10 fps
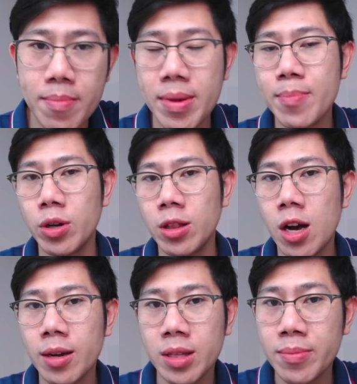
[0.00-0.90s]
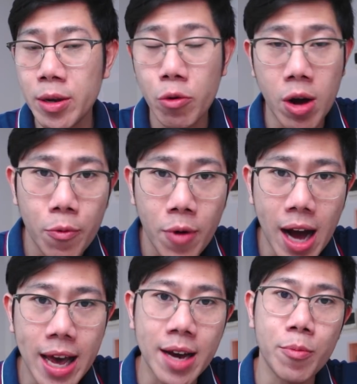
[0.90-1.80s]
ไม่ได้ปลดล็อกที่เป็นความหวัง
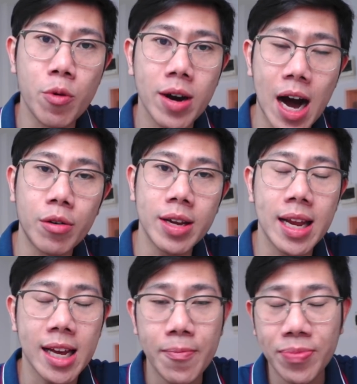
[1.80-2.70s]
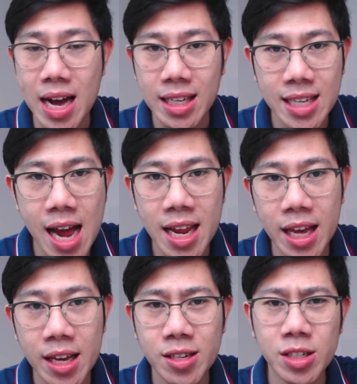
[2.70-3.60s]
ให้กับพวกเขาเนี่ยนะครับต่างชาติเอ
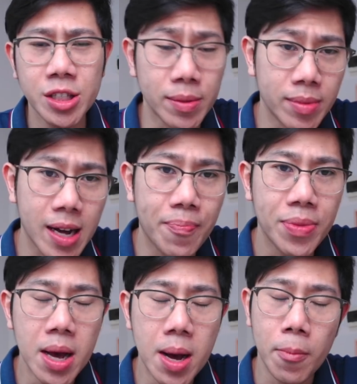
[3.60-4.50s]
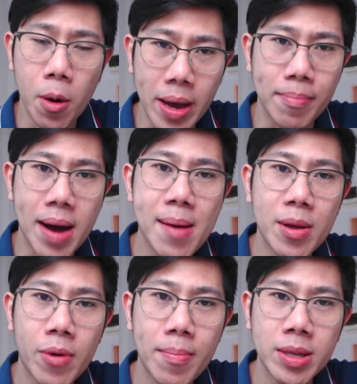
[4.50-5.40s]
งก็ซึมครับ ผมเห็นภาพ
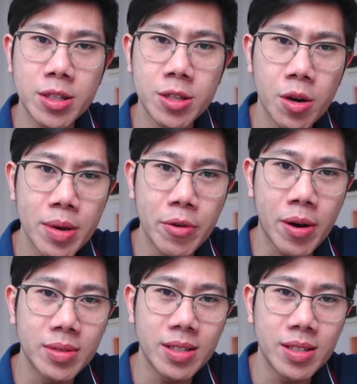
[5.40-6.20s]
เลยว่ามันจะต้องมีความ